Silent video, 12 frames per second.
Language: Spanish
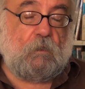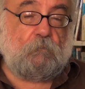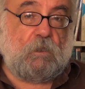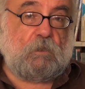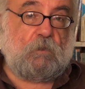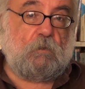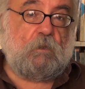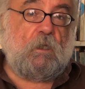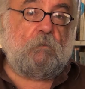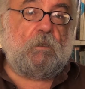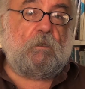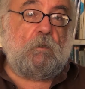Depresión
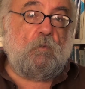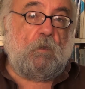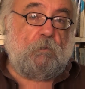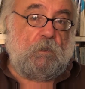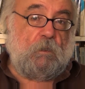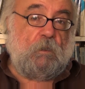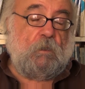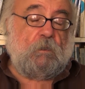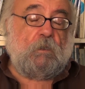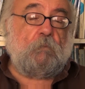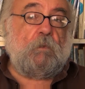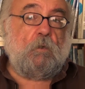del 29,
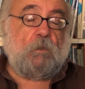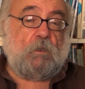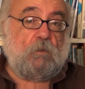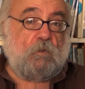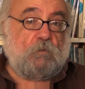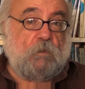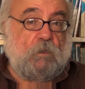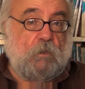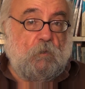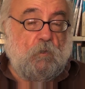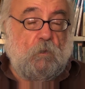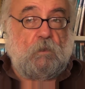de
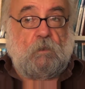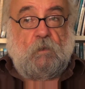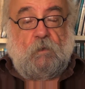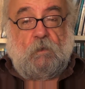1929.